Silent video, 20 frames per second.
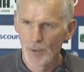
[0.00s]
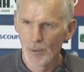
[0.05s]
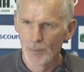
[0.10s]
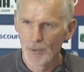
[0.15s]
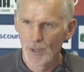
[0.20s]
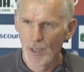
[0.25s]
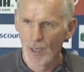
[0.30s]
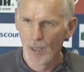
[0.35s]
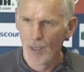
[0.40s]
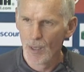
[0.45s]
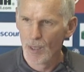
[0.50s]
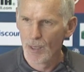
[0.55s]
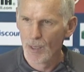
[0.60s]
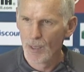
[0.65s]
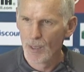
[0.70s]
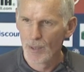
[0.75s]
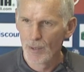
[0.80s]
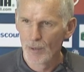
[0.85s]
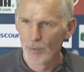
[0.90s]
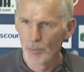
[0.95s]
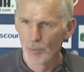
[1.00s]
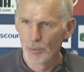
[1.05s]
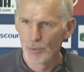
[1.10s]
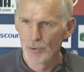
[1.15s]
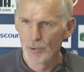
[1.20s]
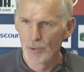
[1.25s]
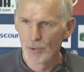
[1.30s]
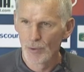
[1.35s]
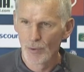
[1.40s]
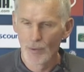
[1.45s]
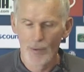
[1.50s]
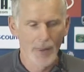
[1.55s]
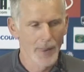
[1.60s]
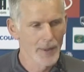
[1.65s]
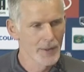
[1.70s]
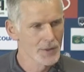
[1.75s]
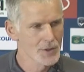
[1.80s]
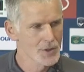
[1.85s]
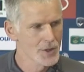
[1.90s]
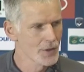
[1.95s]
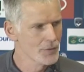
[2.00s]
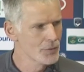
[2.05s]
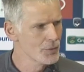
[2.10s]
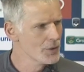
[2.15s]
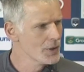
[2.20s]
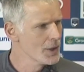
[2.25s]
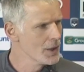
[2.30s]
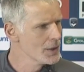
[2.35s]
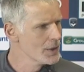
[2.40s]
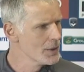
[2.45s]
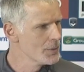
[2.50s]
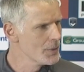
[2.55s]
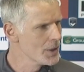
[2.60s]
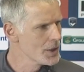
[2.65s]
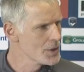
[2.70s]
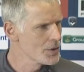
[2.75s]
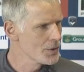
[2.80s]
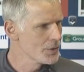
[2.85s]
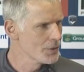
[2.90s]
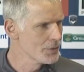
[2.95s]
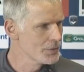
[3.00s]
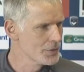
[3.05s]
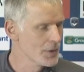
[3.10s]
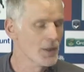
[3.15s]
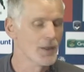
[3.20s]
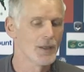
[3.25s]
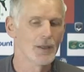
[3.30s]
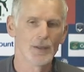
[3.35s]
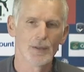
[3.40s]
comme ça. Et en plus, j'ai vu le dernier match, enfin,